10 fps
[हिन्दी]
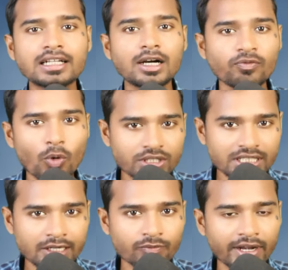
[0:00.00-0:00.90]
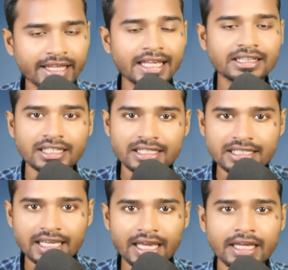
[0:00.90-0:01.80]
का 4G नेटवर्क है
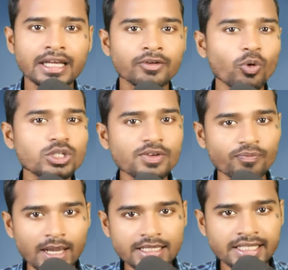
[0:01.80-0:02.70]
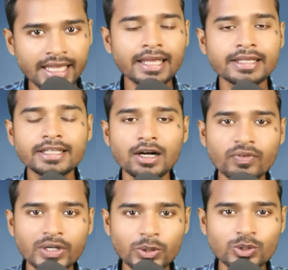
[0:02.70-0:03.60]
3G है 4G प्लस है या
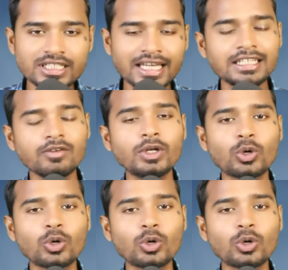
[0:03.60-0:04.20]
फिर 2G है या फिर